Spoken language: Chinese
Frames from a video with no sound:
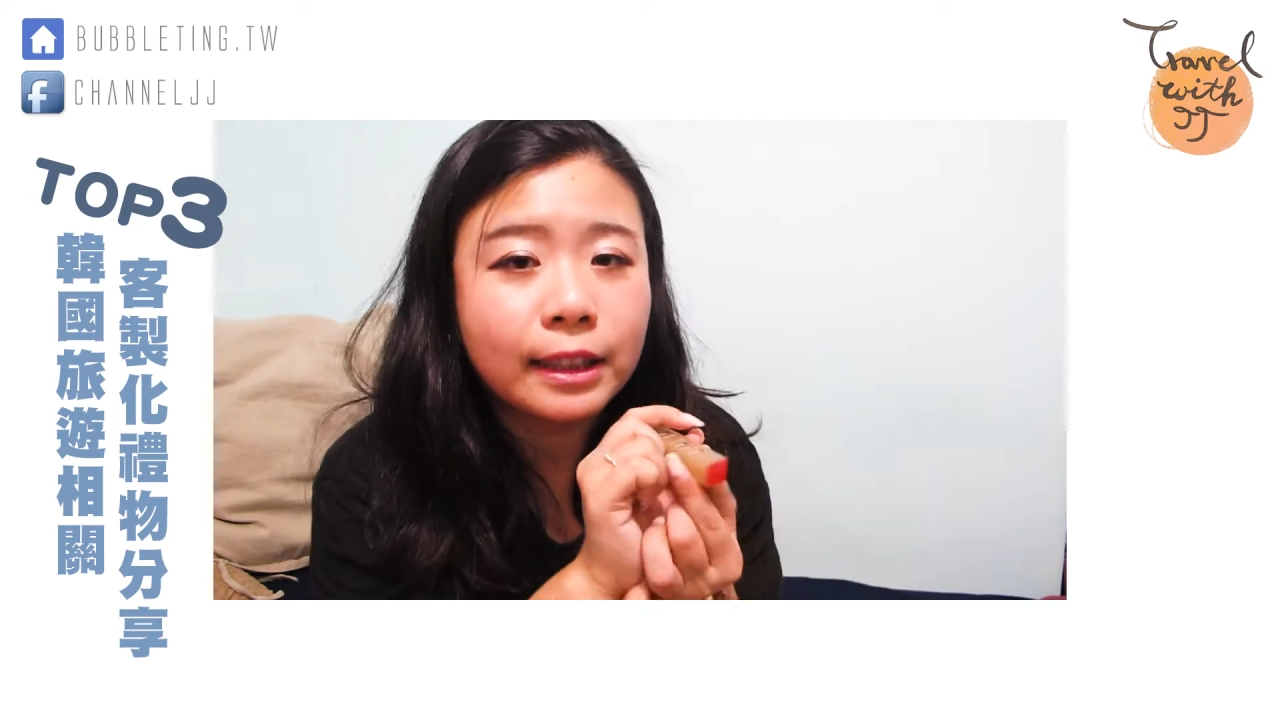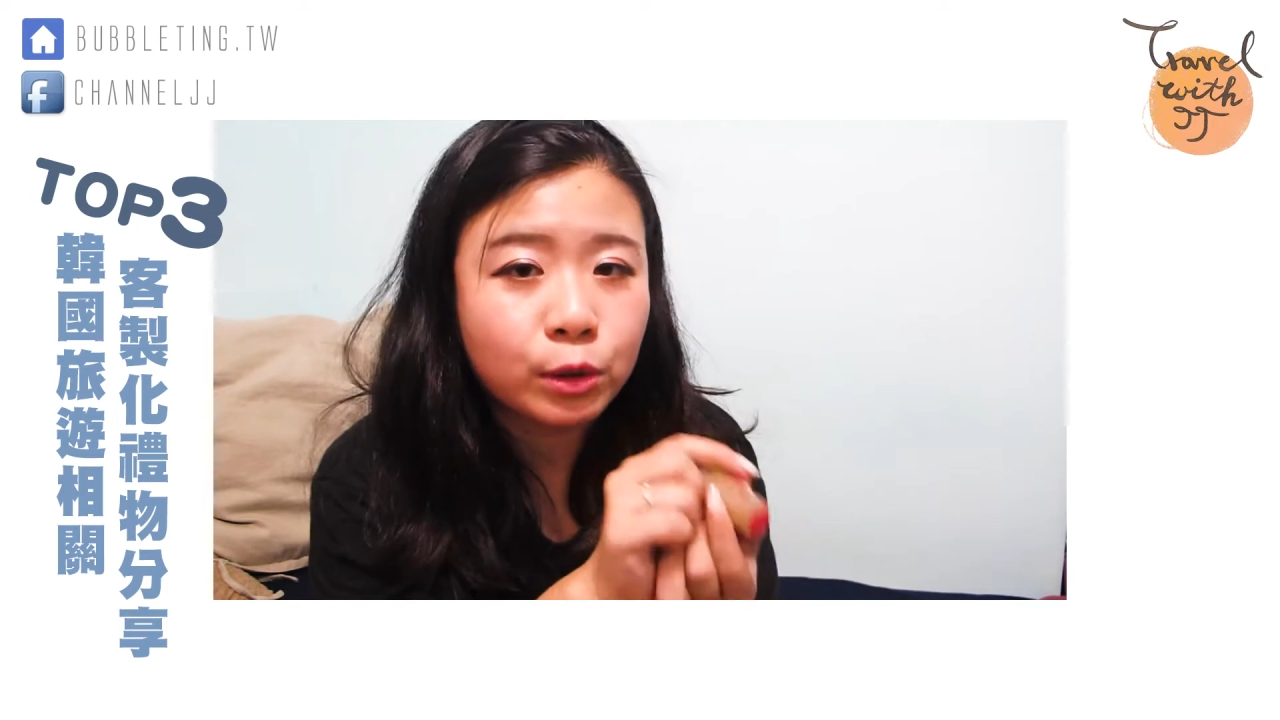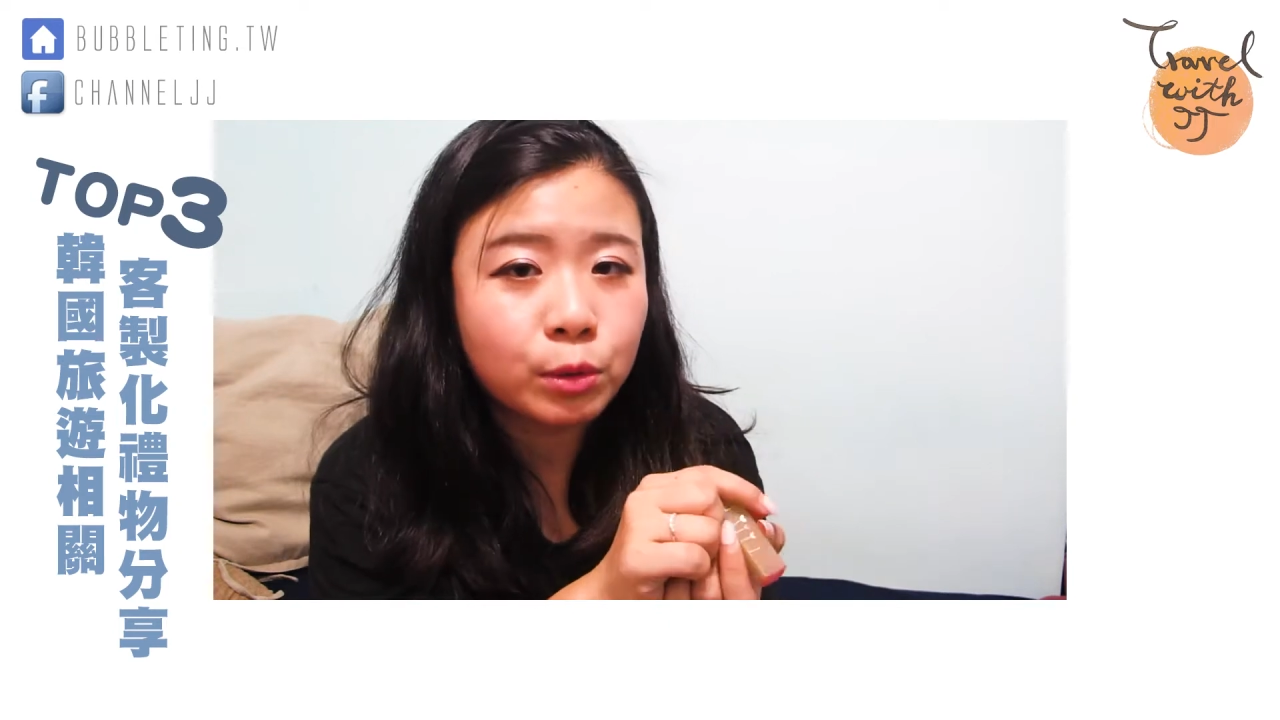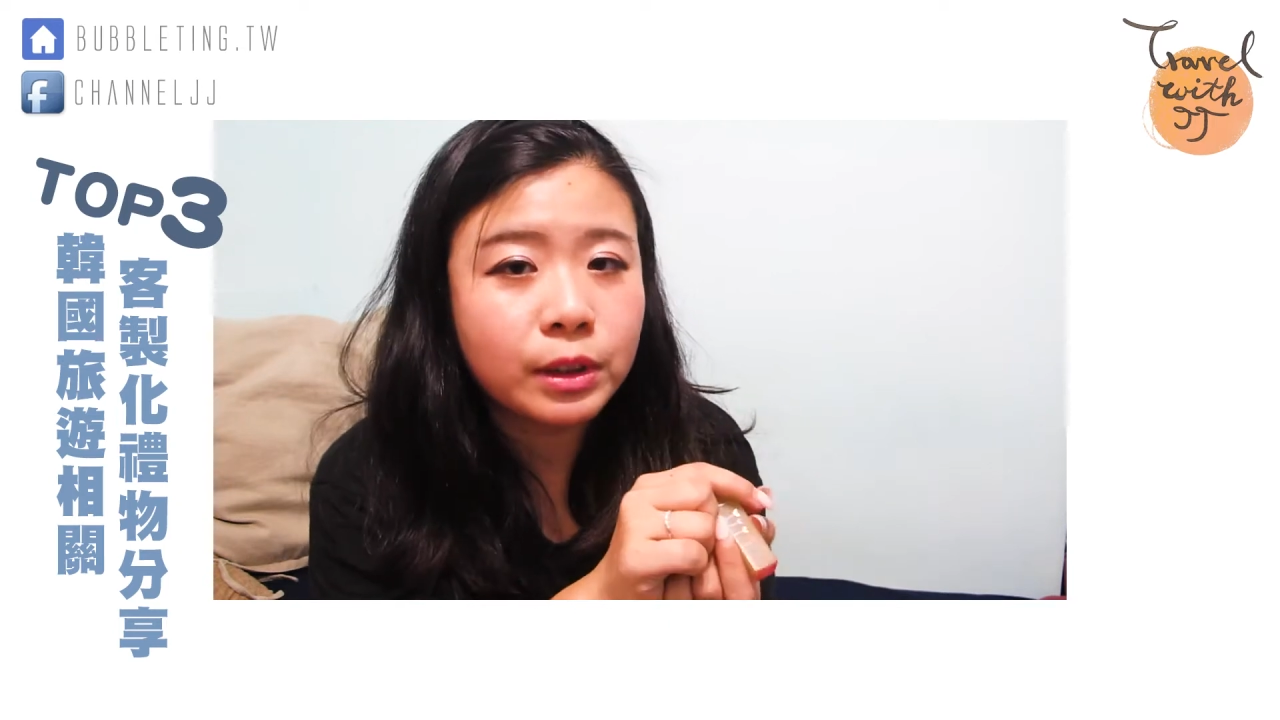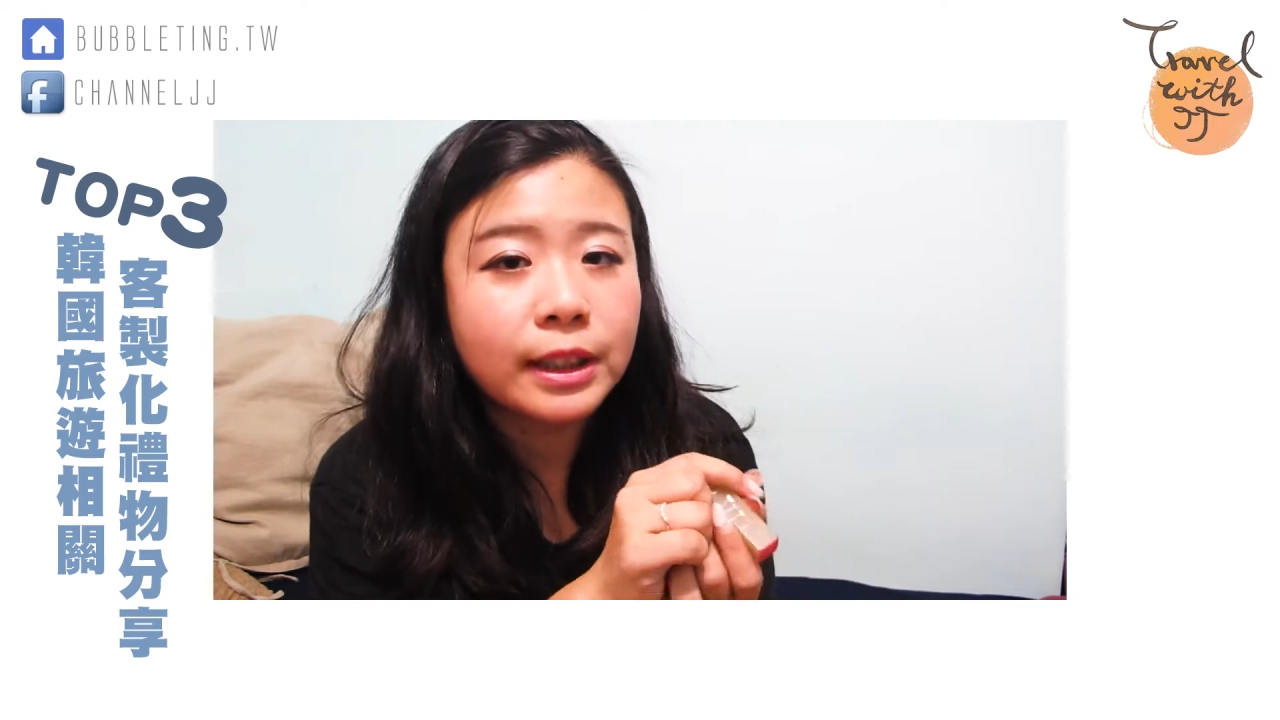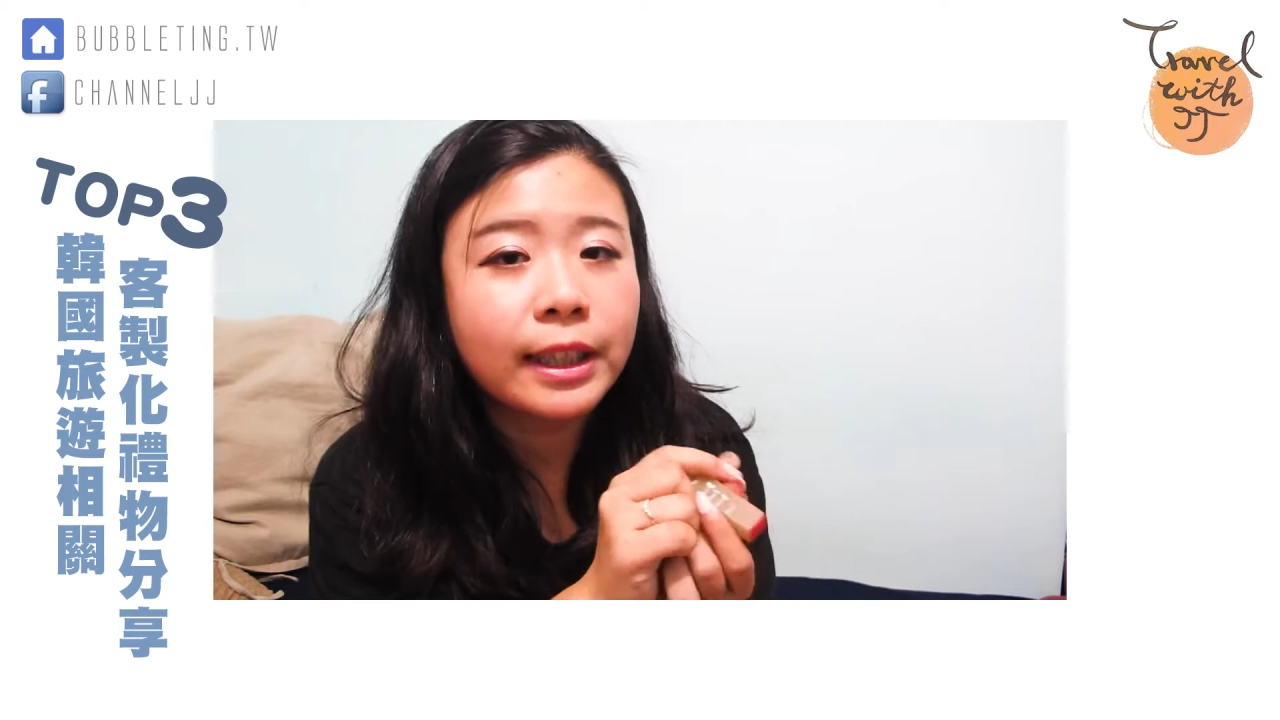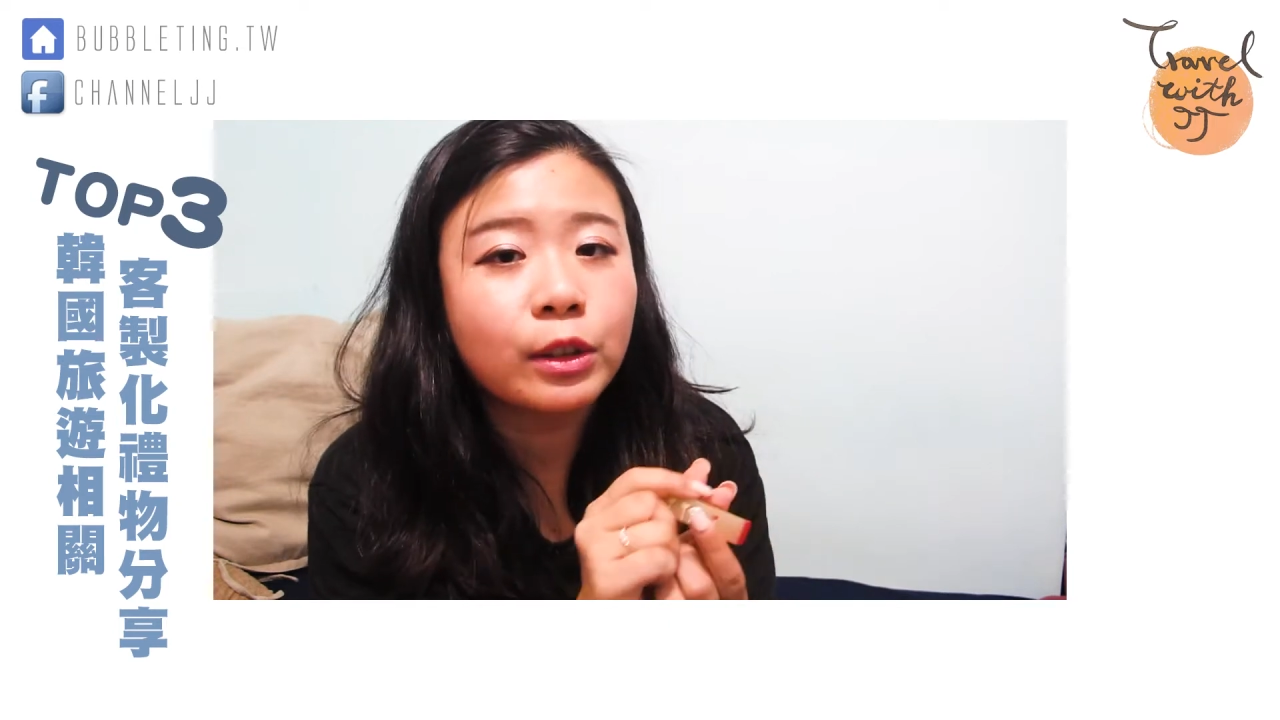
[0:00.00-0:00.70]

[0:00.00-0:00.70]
张书签上，